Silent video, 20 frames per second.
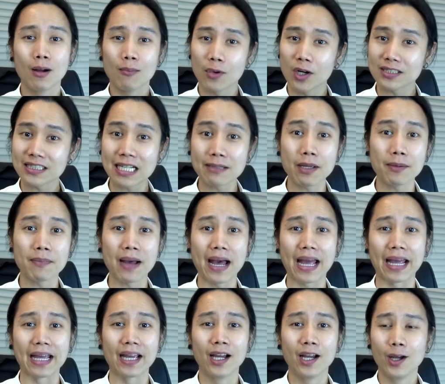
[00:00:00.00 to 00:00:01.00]
พอสร้างให
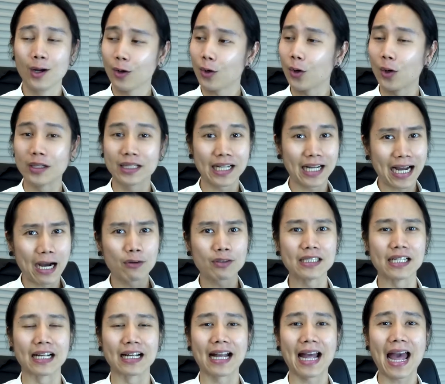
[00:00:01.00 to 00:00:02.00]
ม่ๆ คนก็เข้า
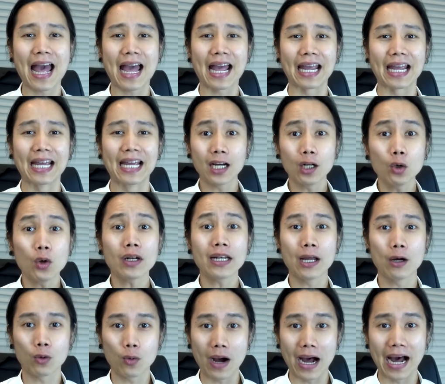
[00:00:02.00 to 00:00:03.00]
ถึงง่าย ก็รวด
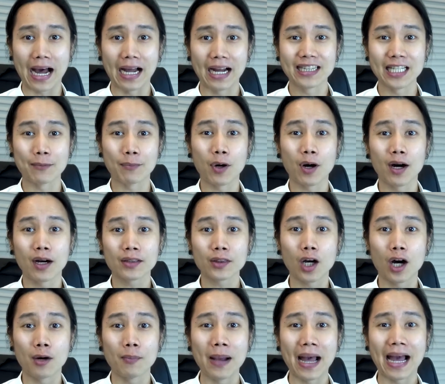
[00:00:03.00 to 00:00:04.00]
เร็วกว่า แต่พอ
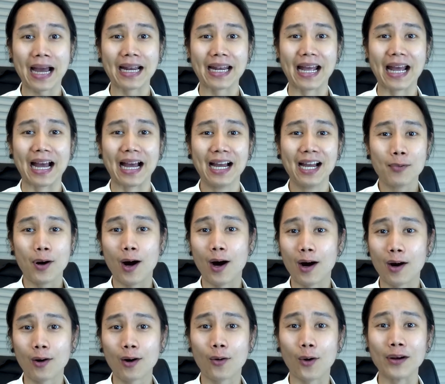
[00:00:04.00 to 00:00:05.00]
ต่อมาเนี่ย พอ
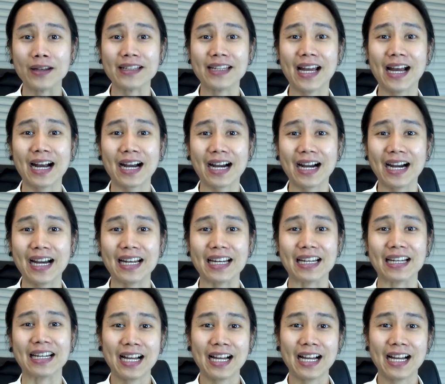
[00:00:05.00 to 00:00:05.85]
คนเยอะขึ้น